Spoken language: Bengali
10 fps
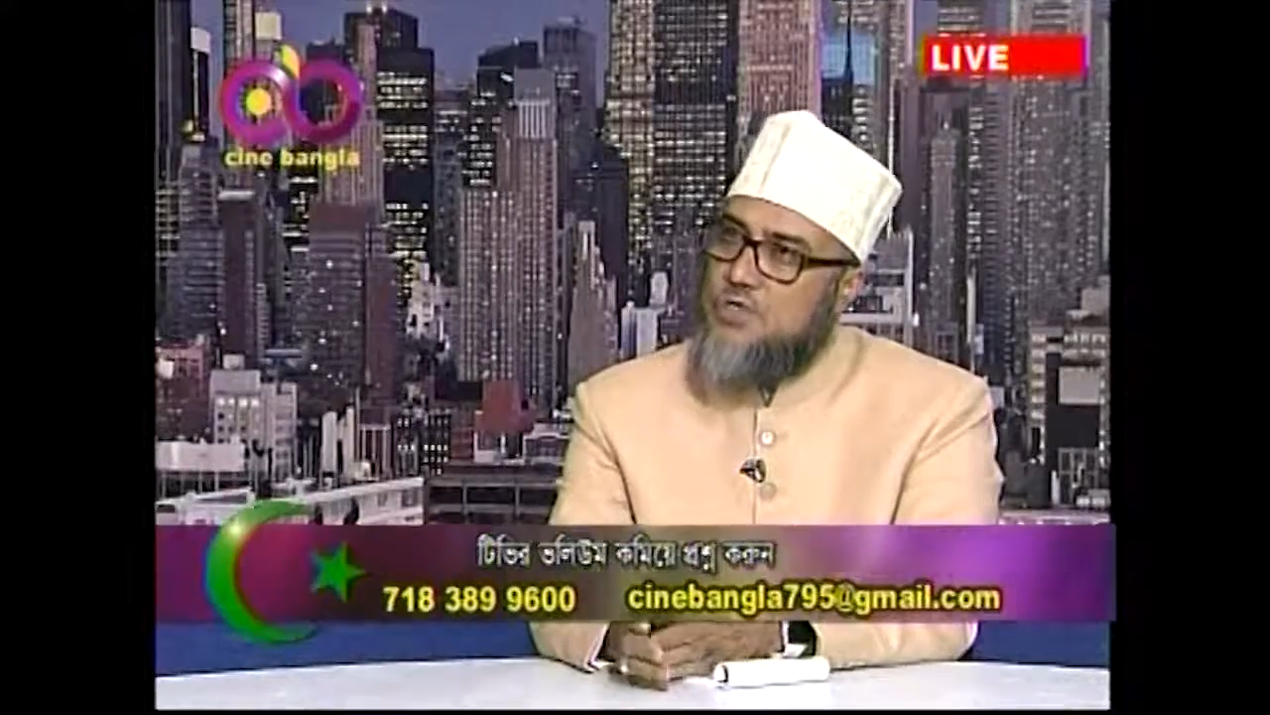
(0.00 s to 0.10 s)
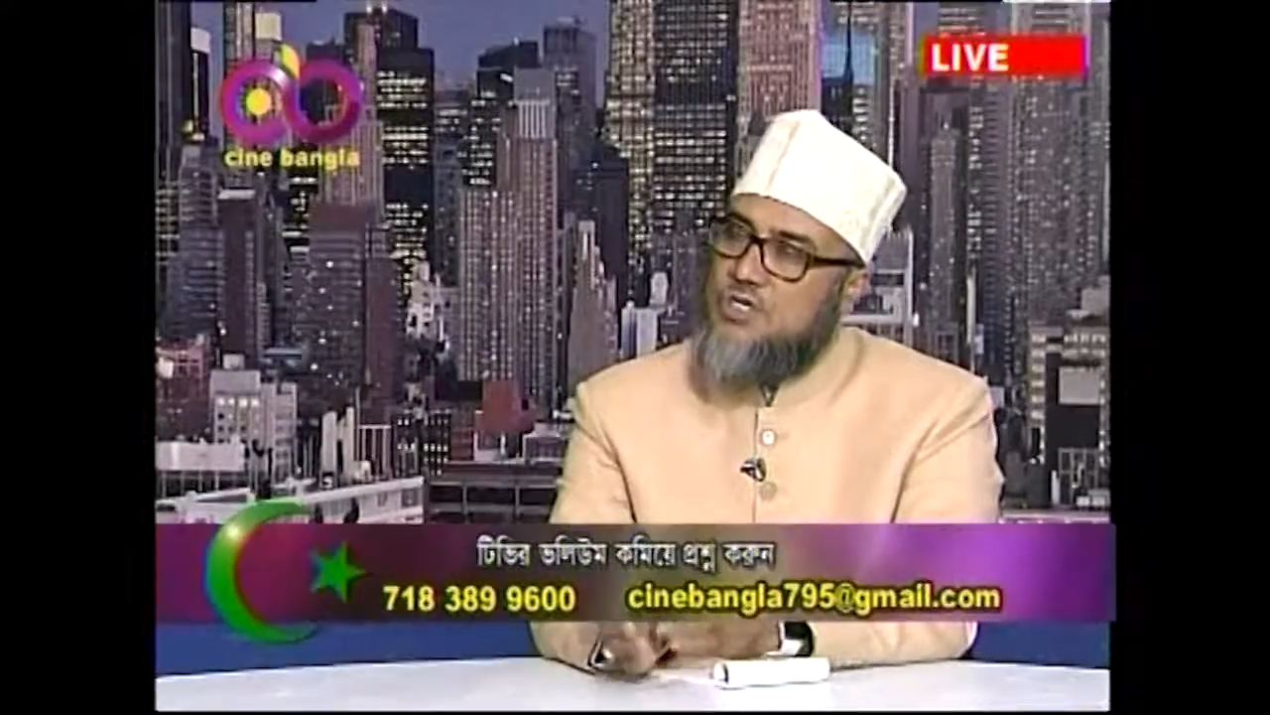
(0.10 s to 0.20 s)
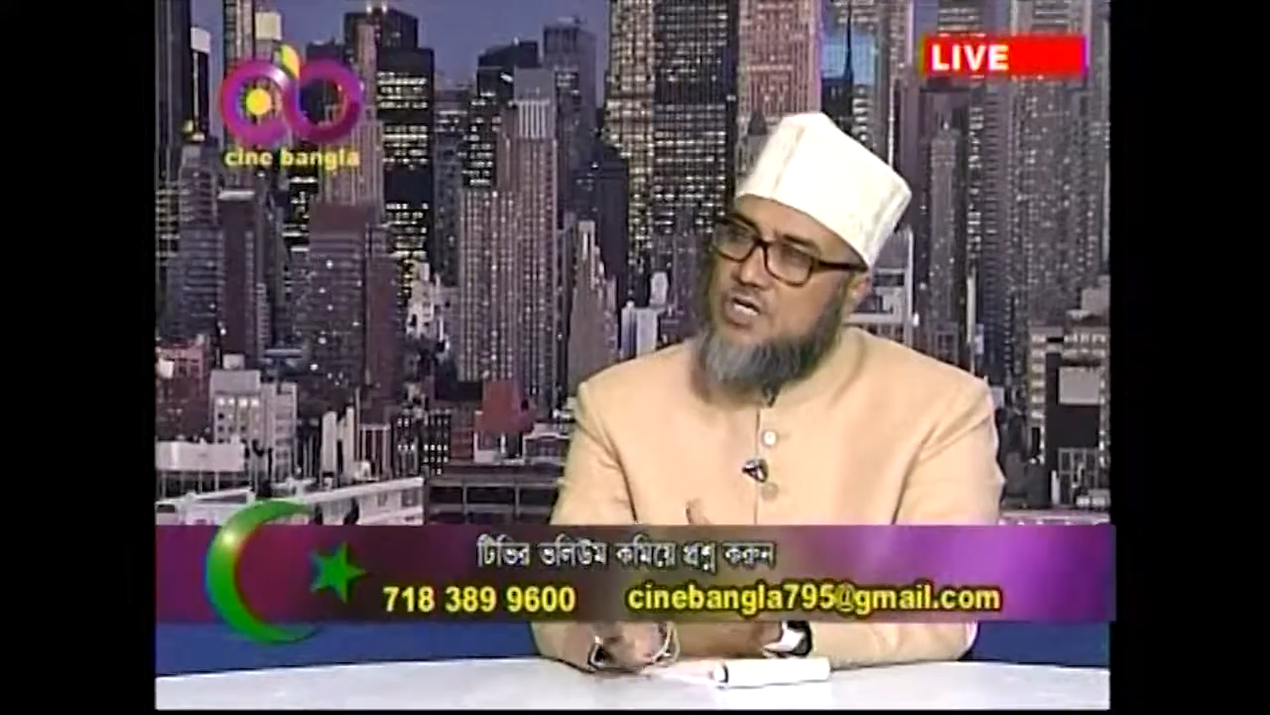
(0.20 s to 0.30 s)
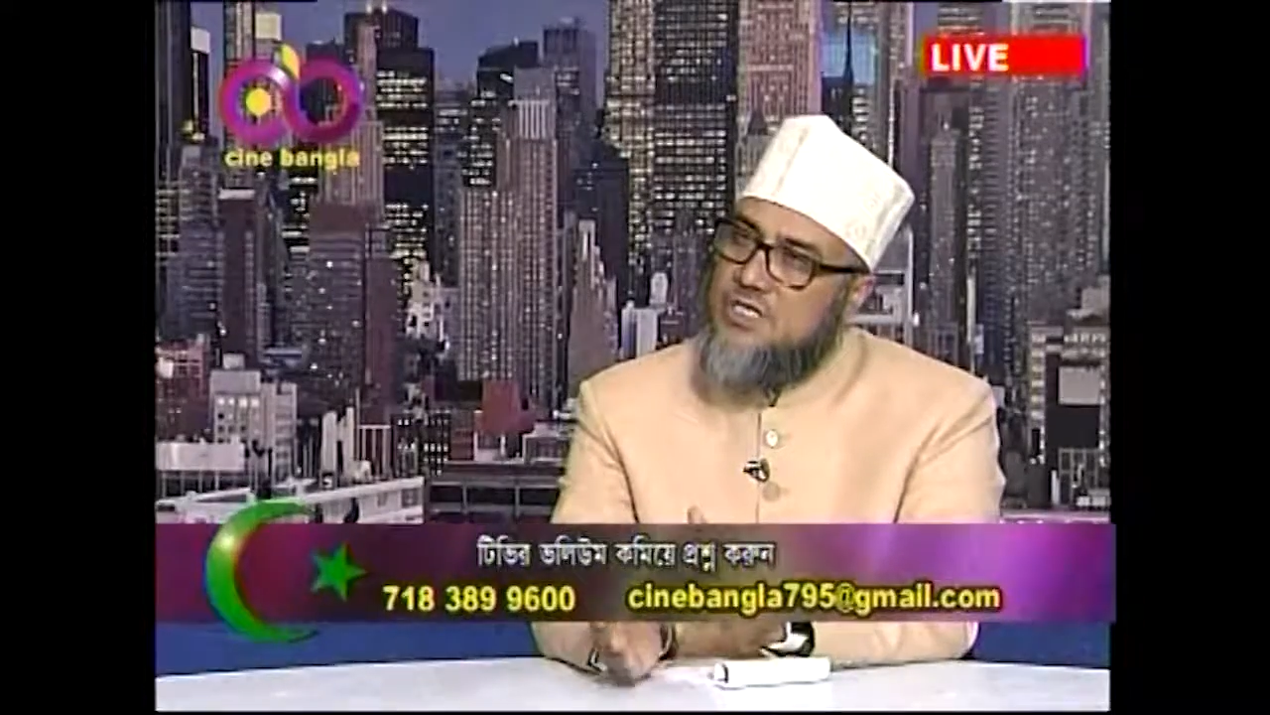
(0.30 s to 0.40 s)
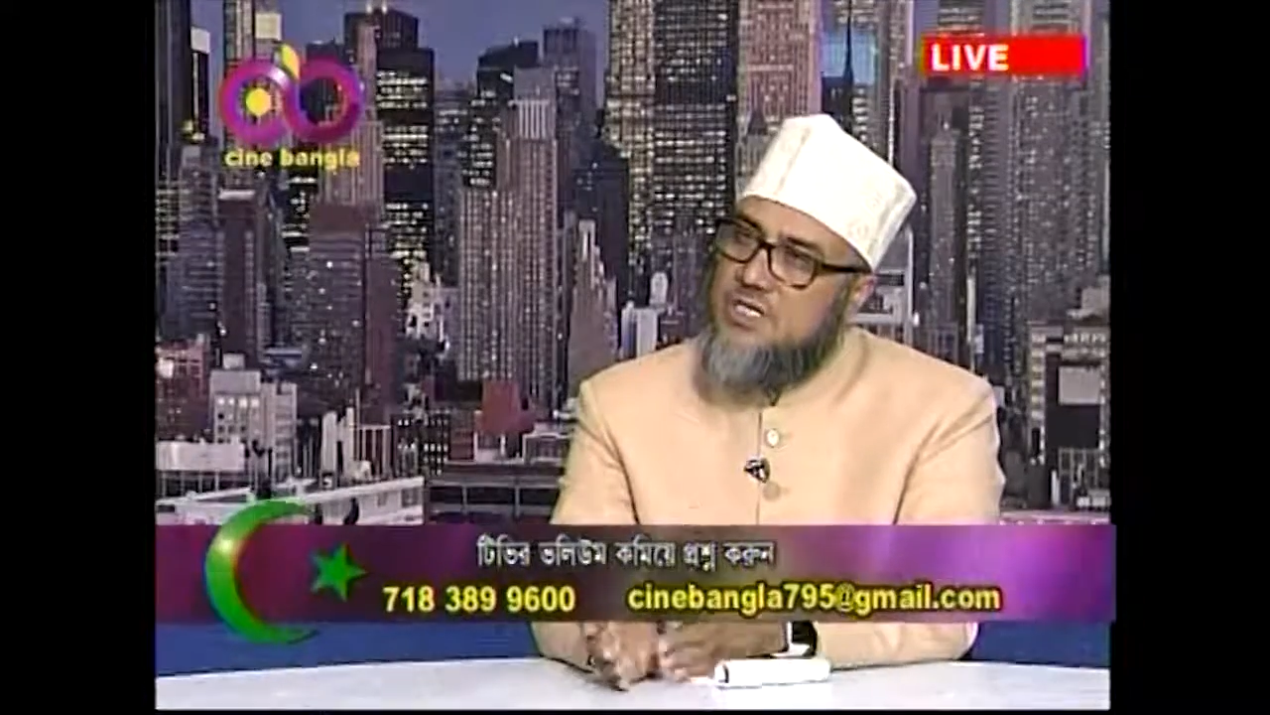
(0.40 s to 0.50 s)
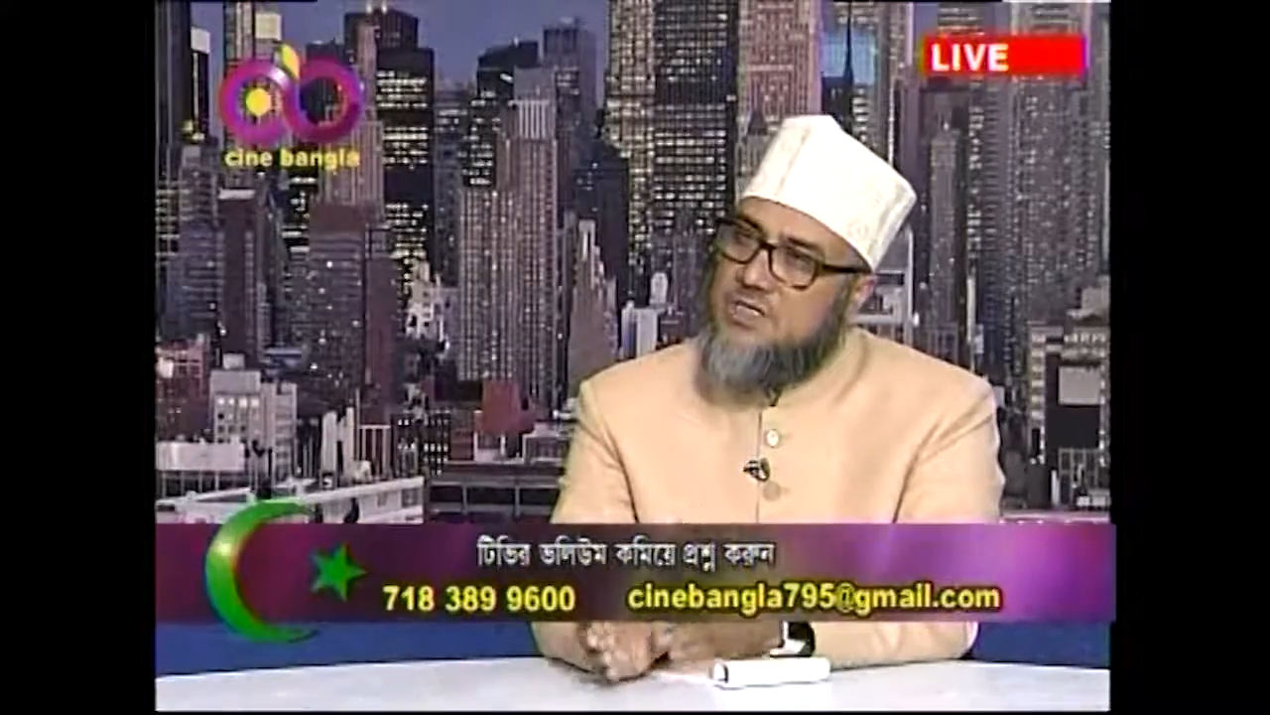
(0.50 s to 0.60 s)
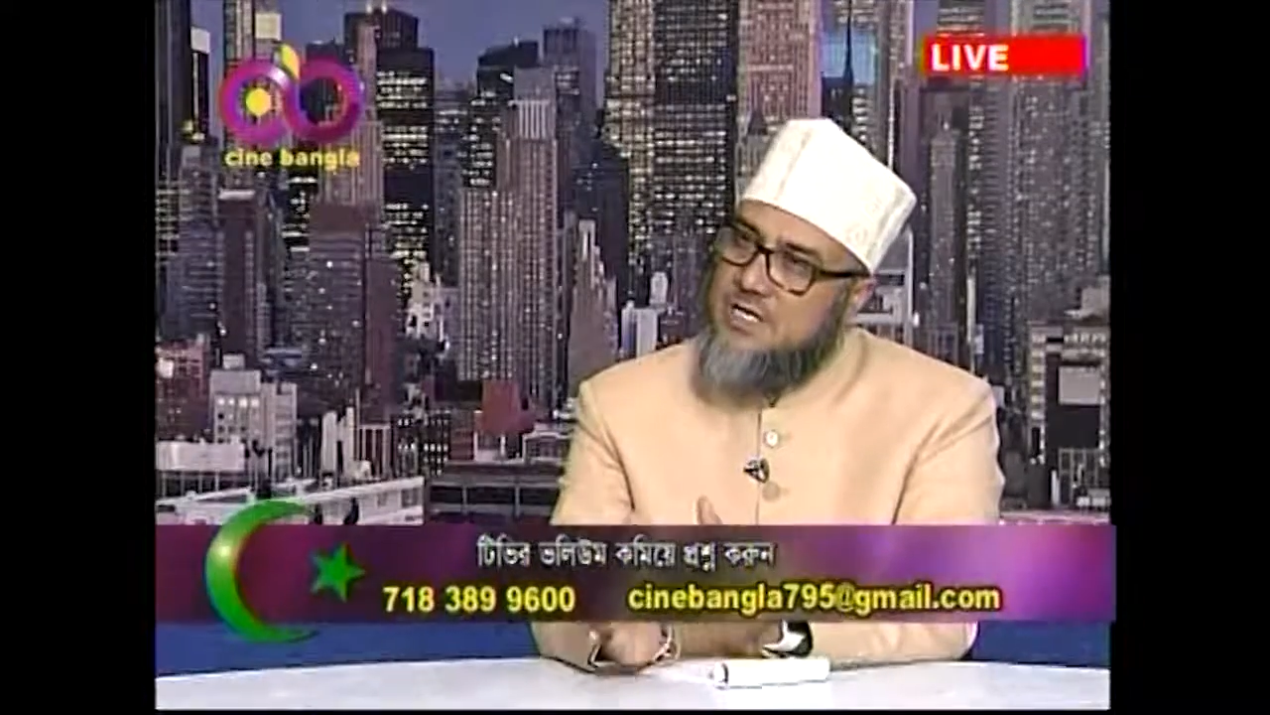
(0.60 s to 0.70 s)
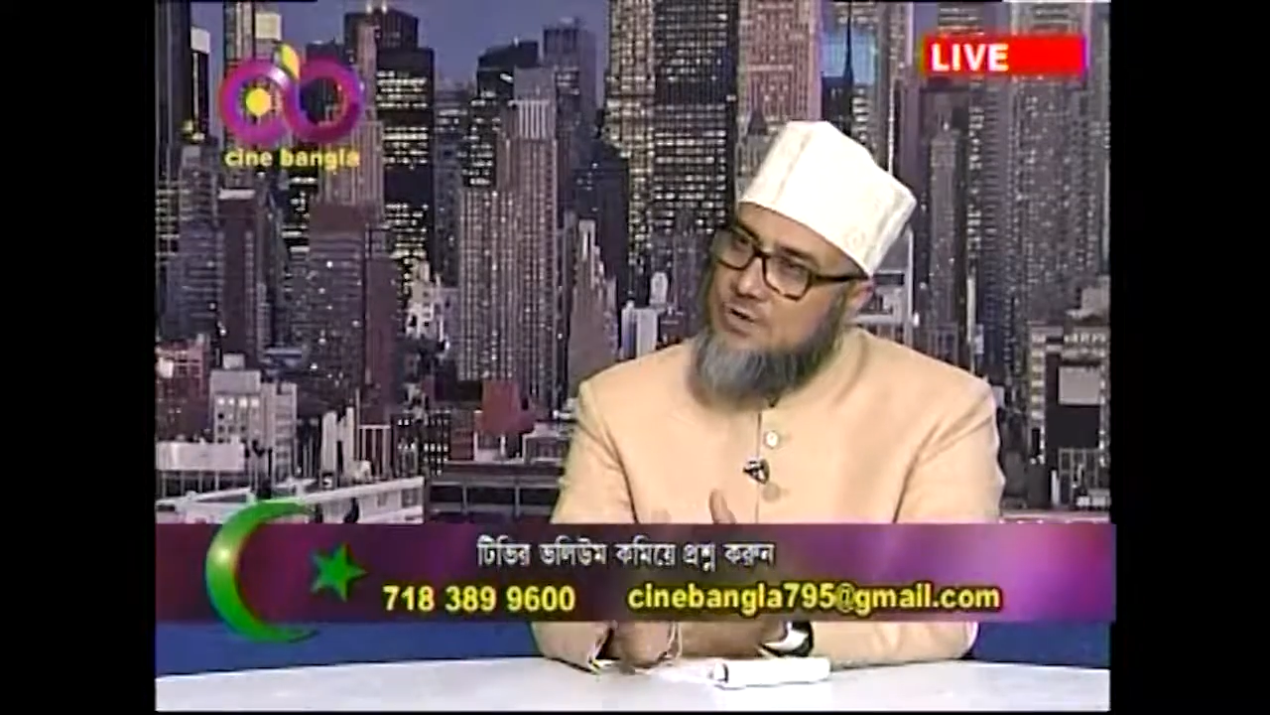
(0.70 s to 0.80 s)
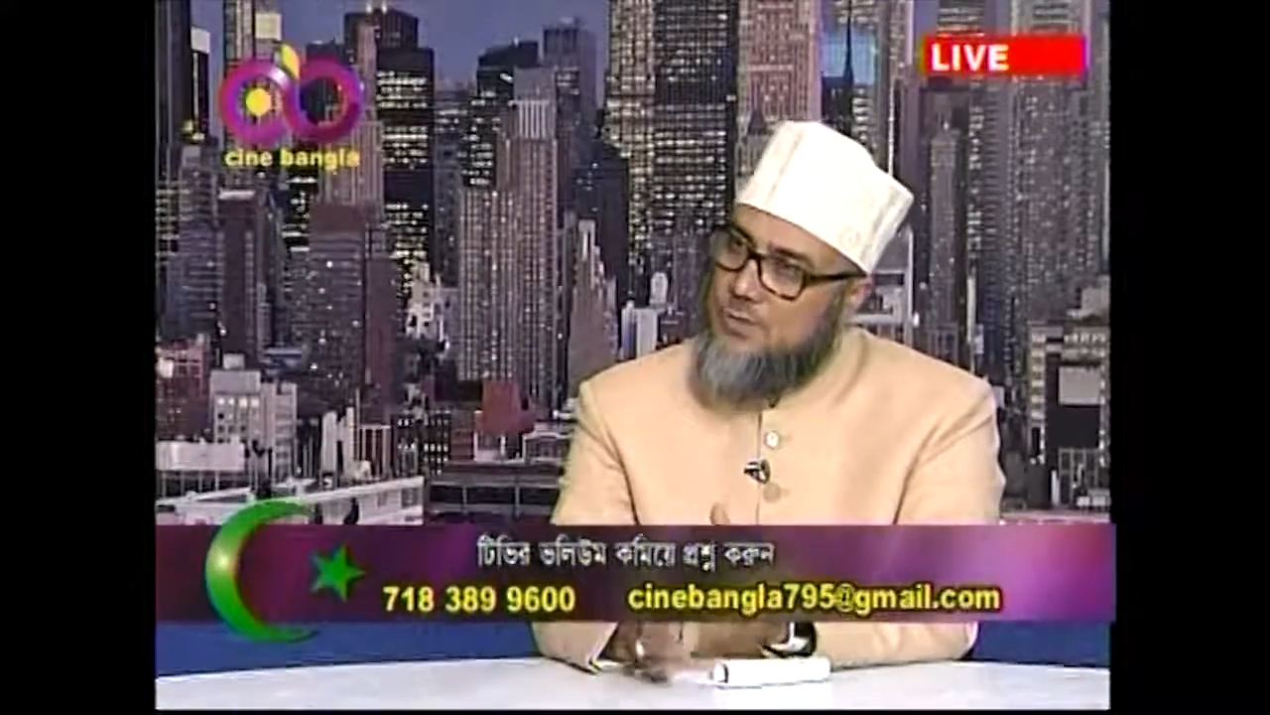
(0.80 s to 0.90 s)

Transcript: প্রশংসার সাথে